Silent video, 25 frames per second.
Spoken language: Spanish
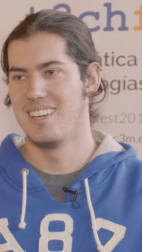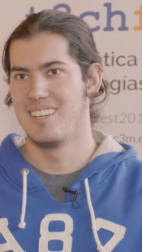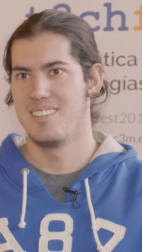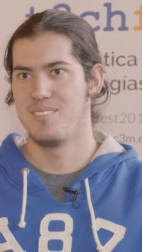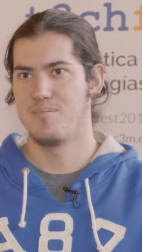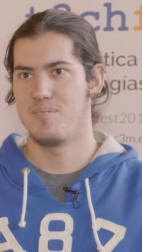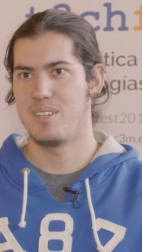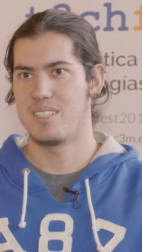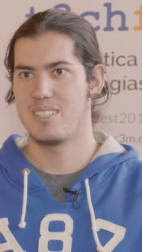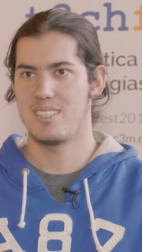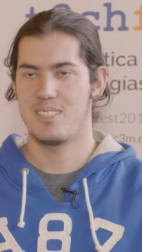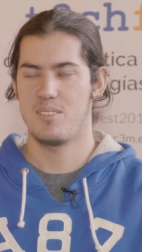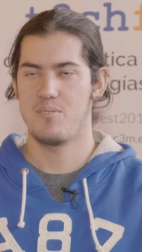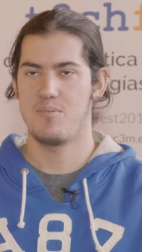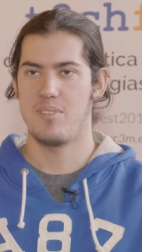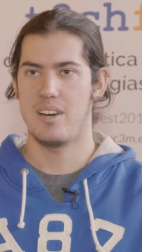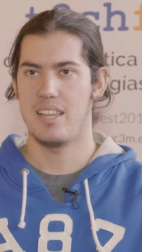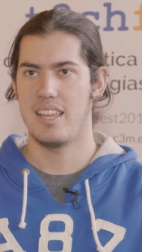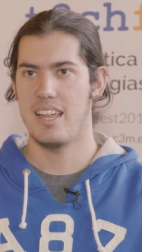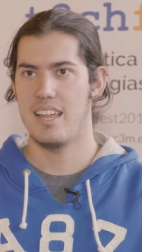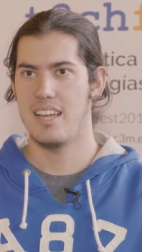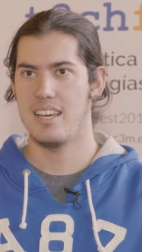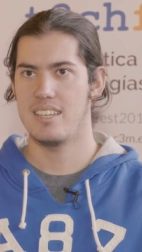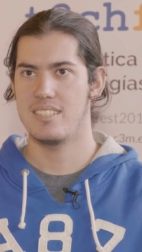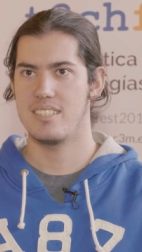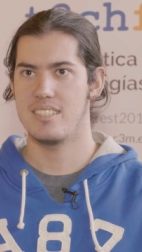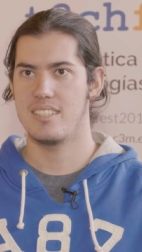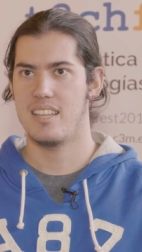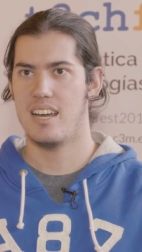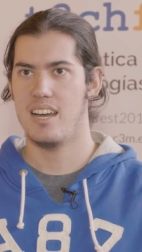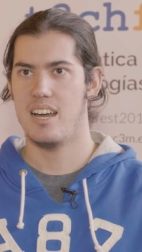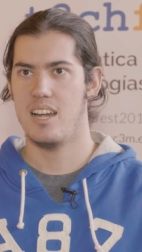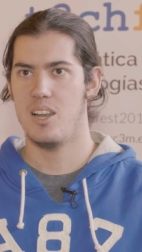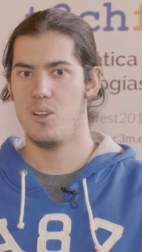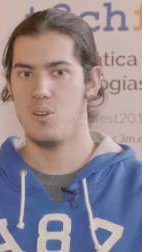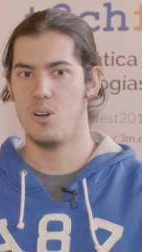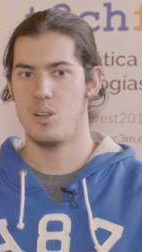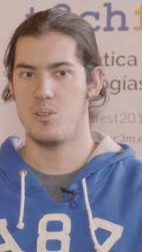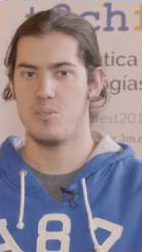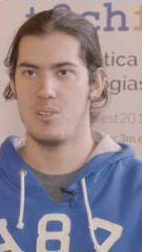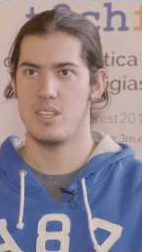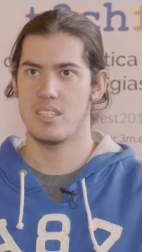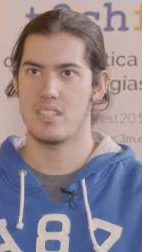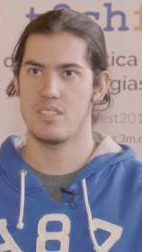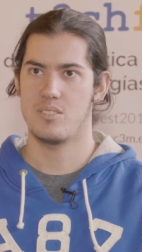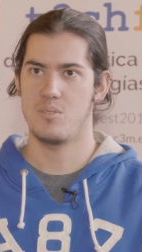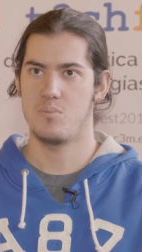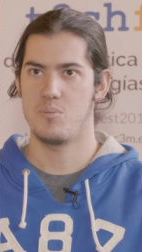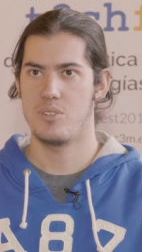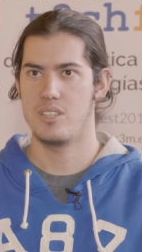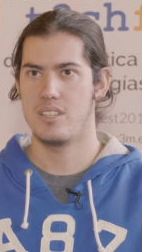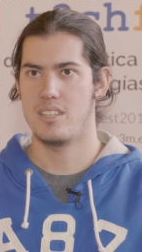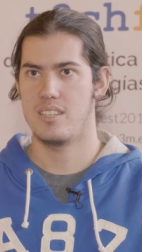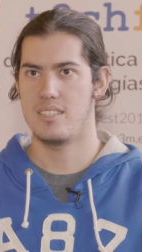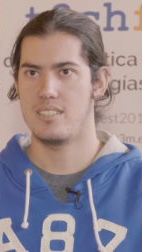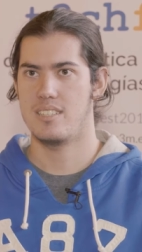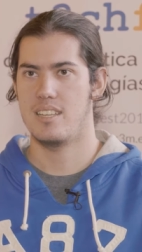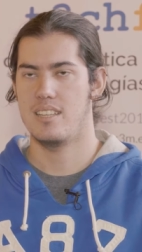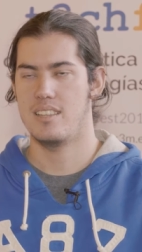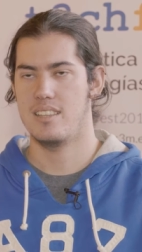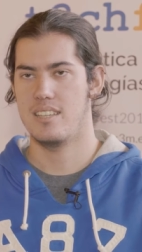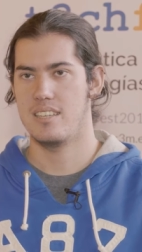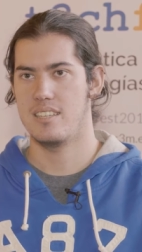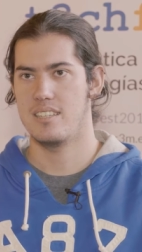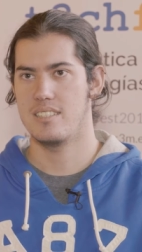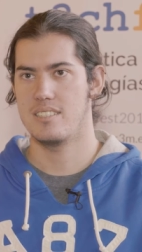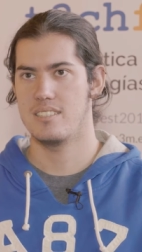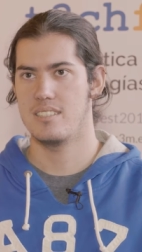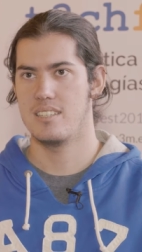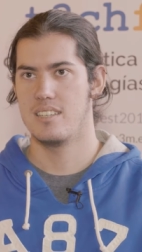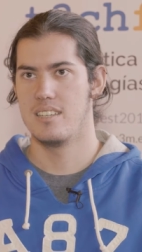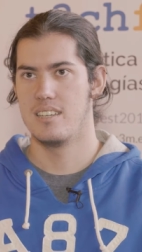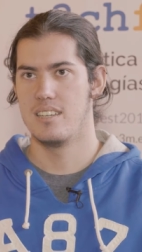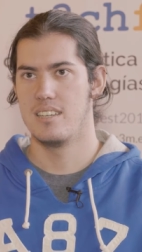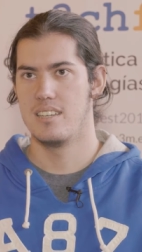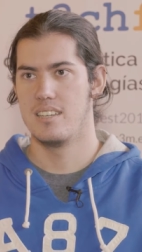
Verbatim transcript: más desenfadadas y tal, luego algunas que son muy interesantes